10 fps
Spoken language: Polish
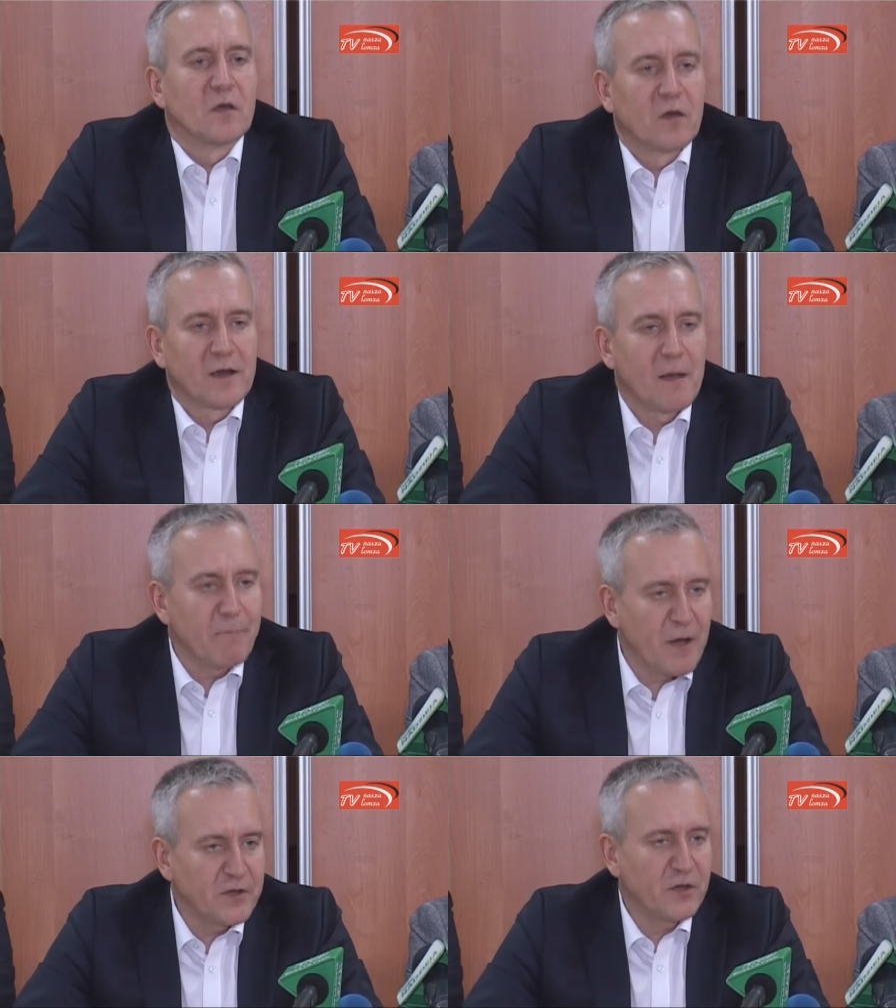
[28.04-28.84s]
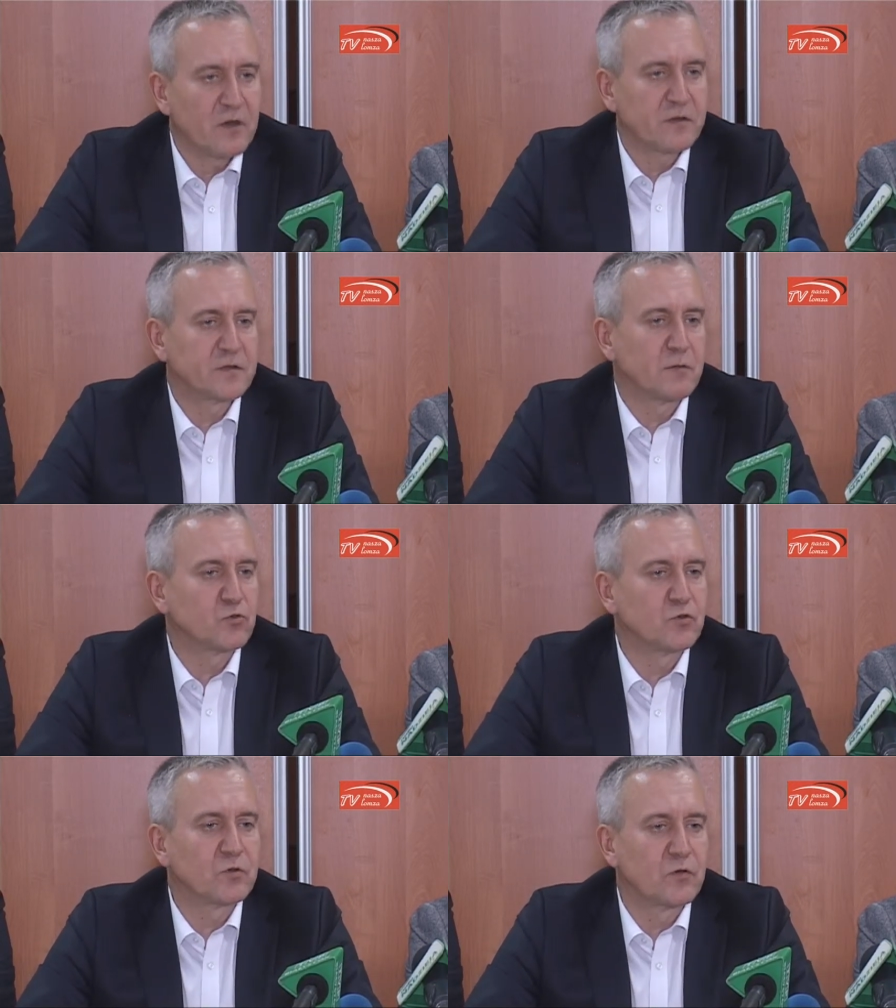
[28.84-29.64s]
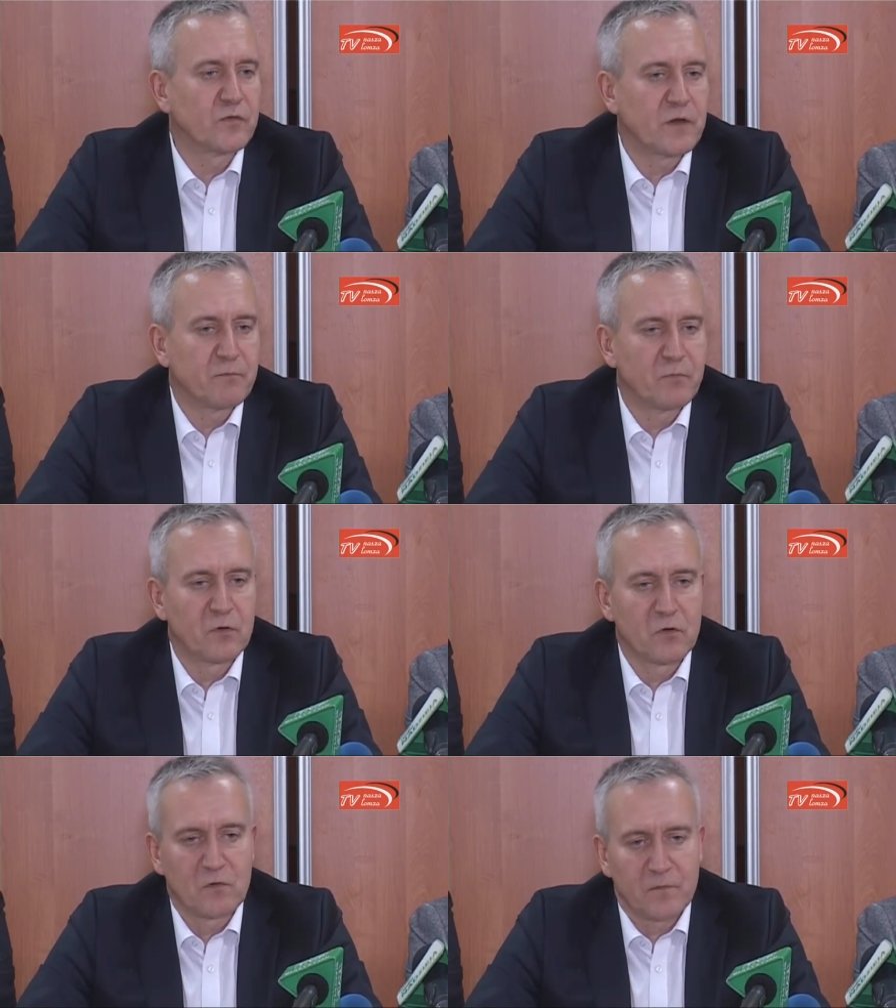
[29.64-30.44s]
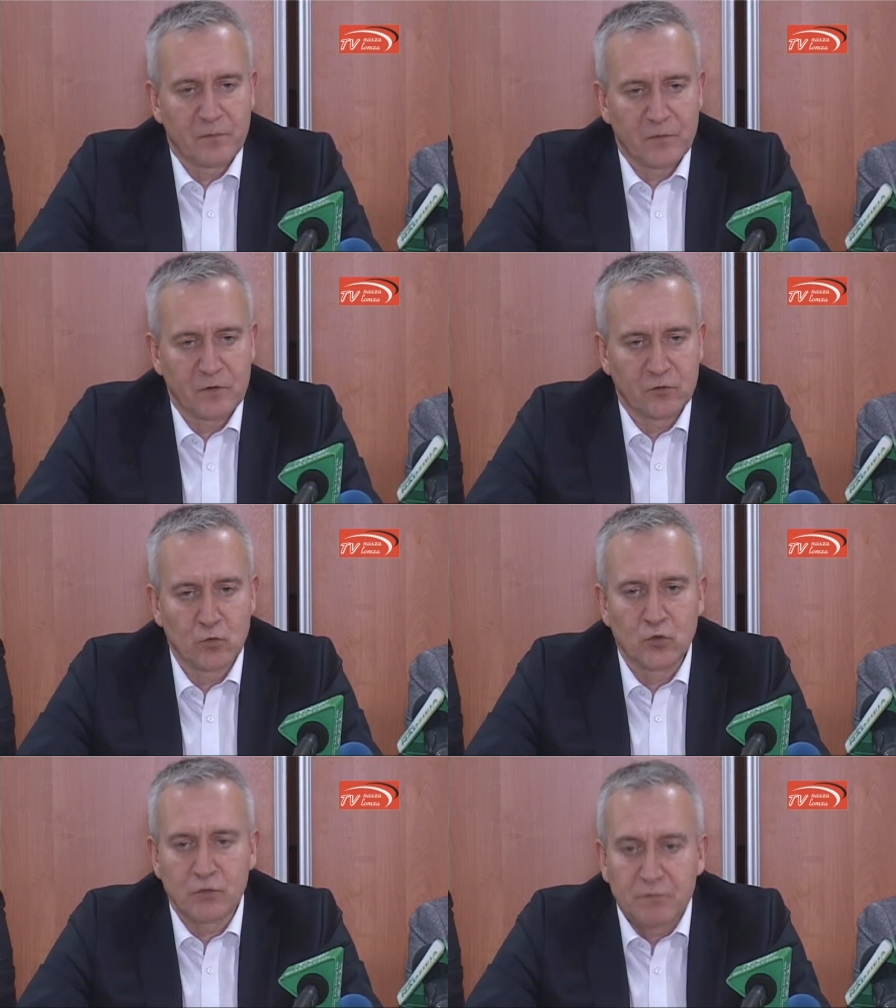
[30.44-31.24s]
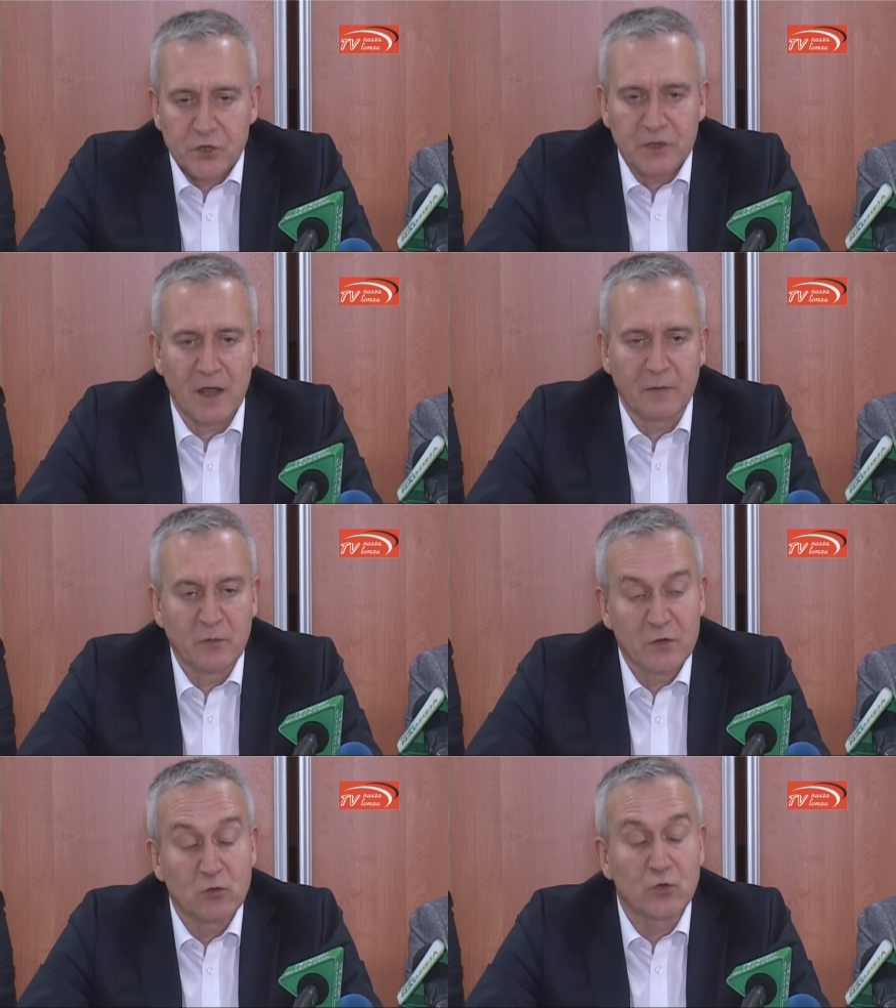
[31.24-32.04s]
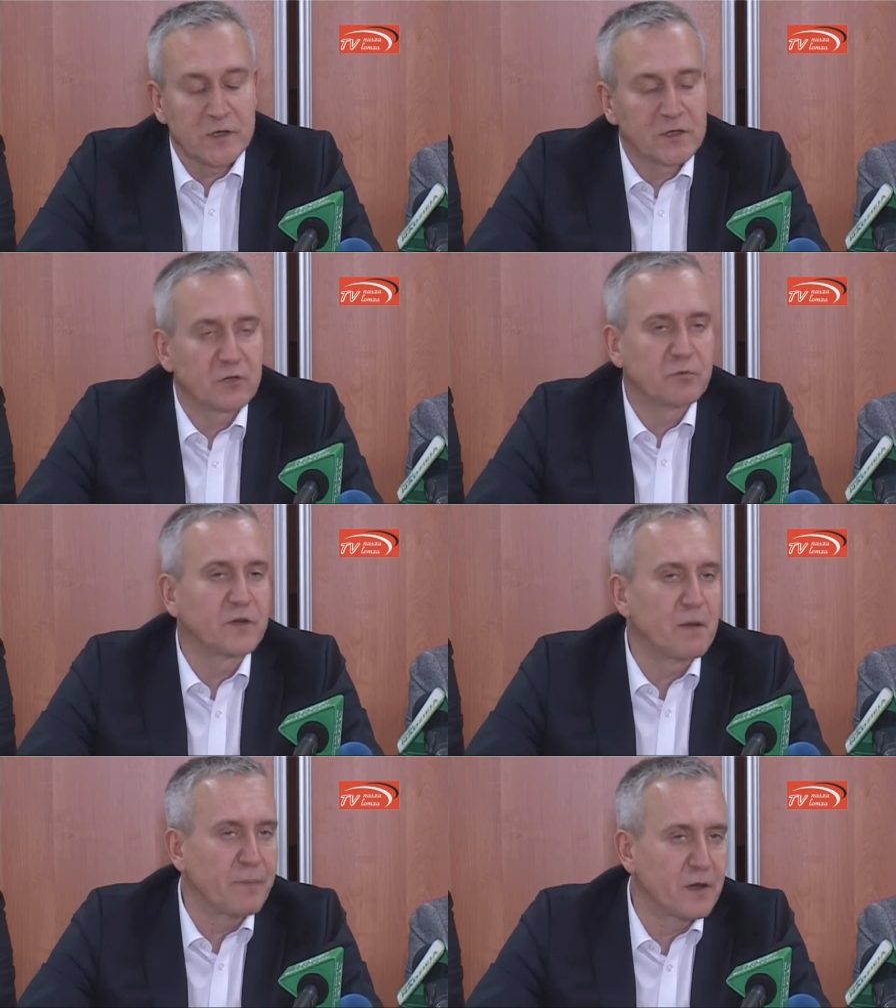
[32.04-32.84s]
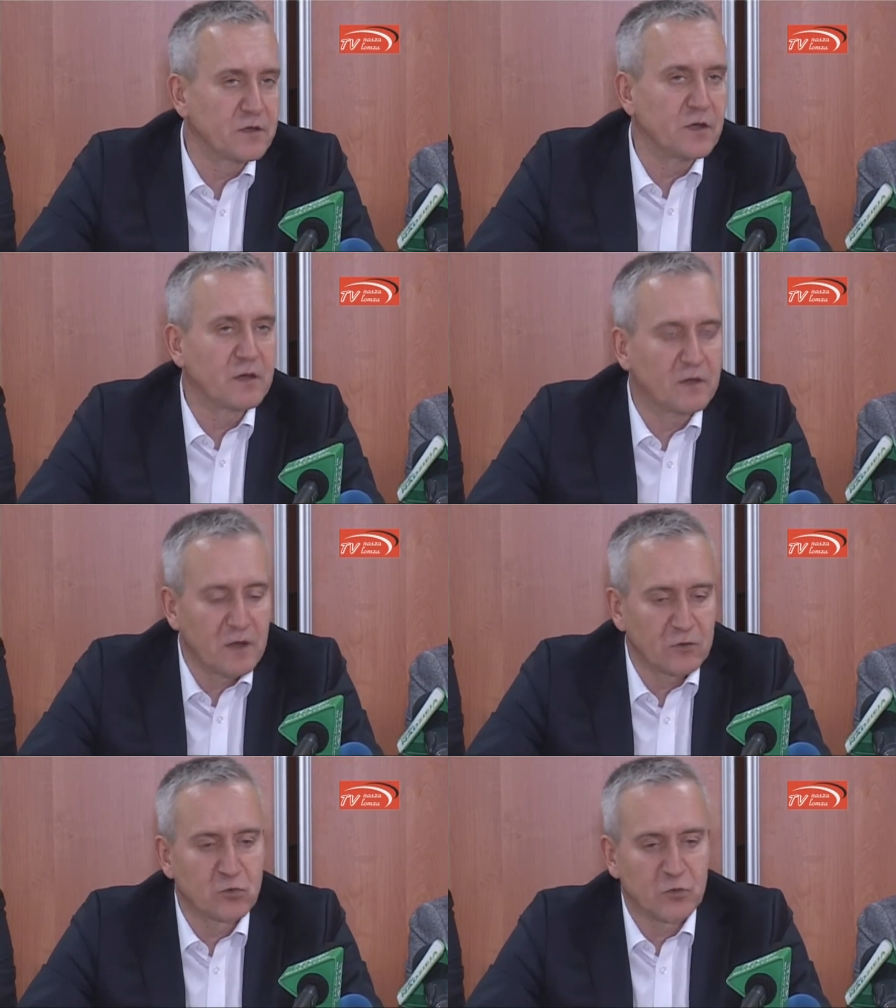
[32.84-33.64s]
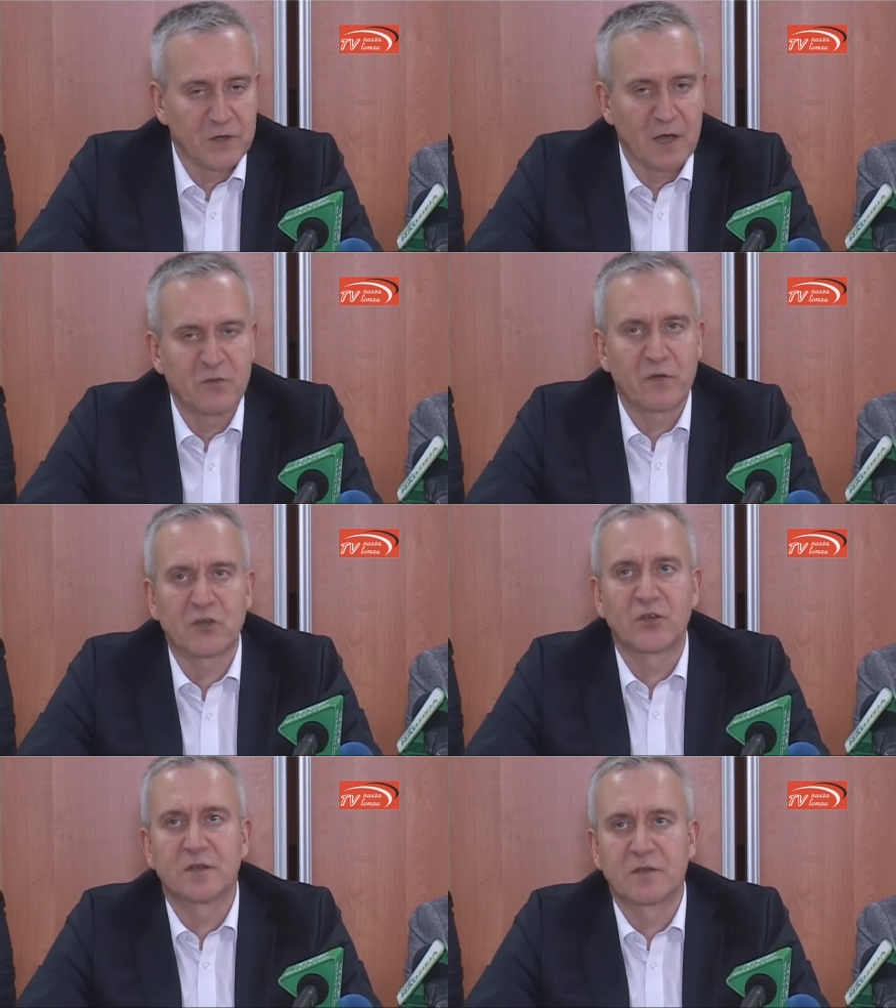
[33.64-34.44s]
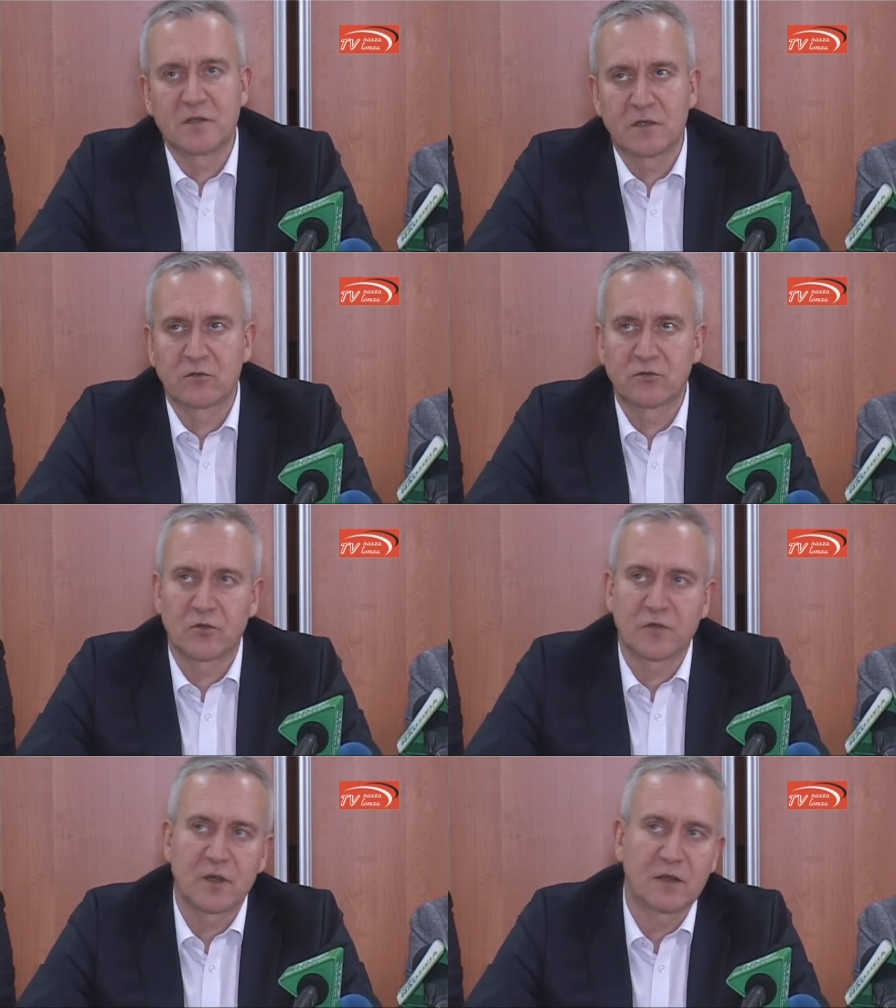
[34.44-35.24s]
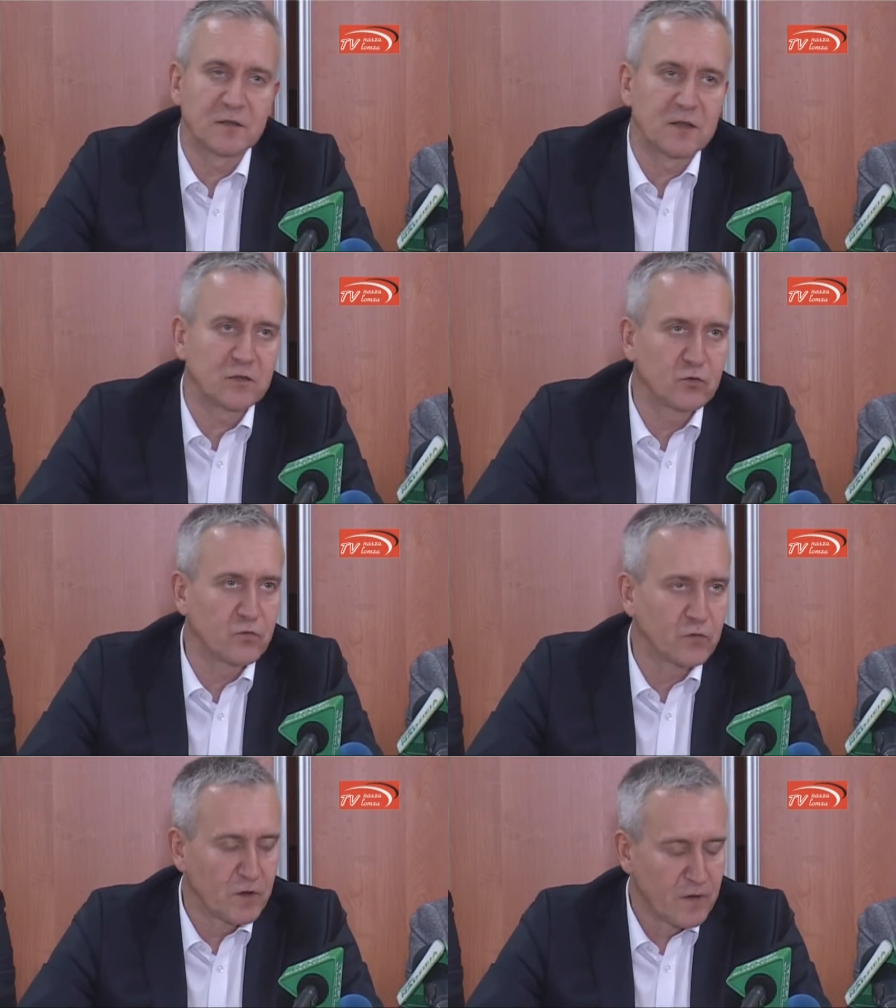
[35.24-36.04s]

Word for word: kampania samorządowa, bo tuż przed nami, my już jesteśmy w kampanii, a, a tuż przed nami ważne decyzje dotyczące kandydatów